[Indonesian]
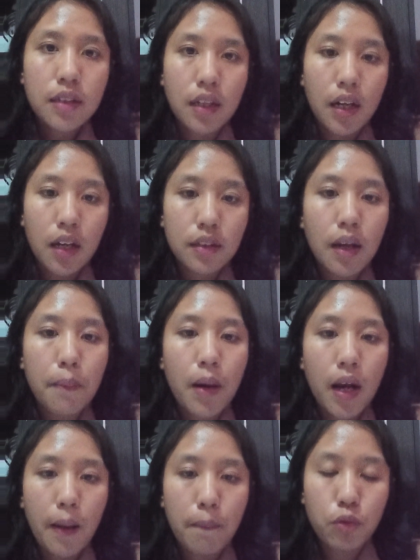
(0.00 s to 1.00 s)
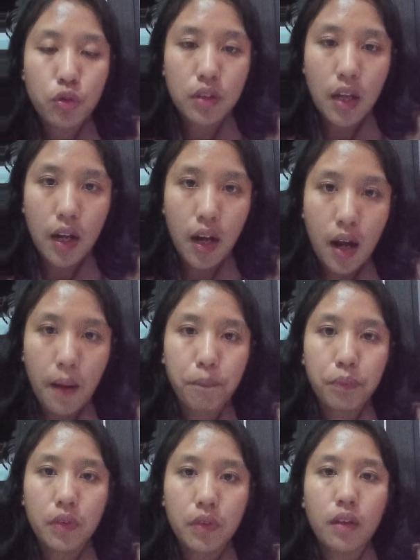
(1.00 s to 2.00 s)
Jakarta Balai Pustaka.
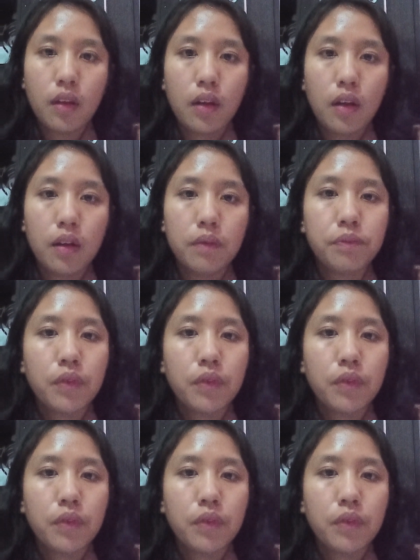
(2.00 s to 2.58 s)
Hmm.